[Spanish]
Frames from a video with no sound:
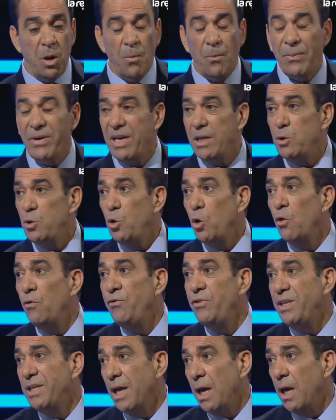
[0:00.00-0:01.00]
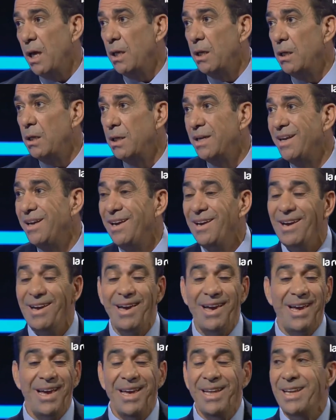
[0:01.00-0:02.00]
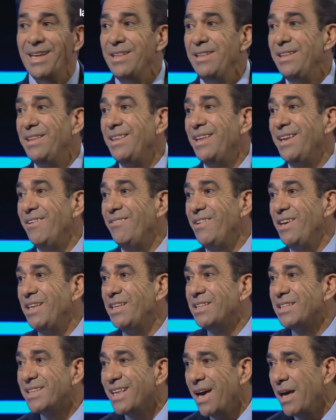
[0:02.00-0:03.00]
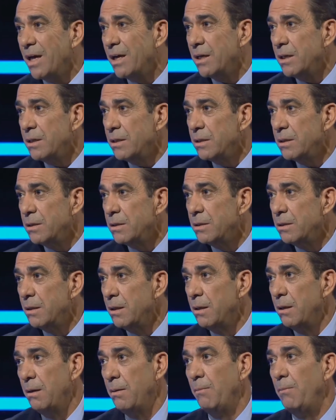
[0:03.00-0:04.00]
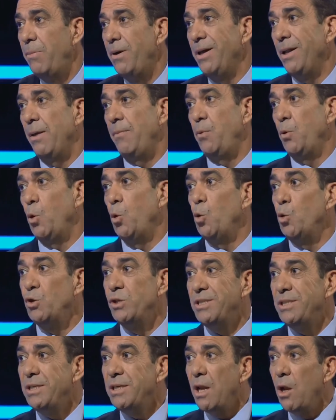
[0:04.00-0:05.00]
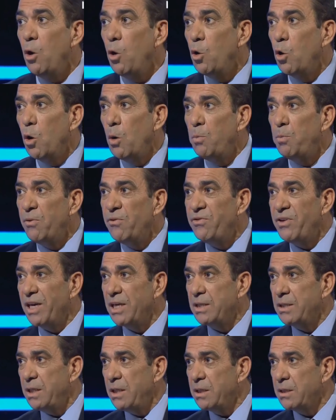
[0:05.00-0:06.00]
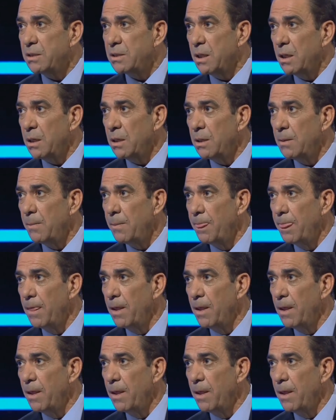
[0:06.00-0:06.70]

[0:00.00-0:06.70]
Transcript: Mi objetivo final era entrevistar para producir el golpe efectista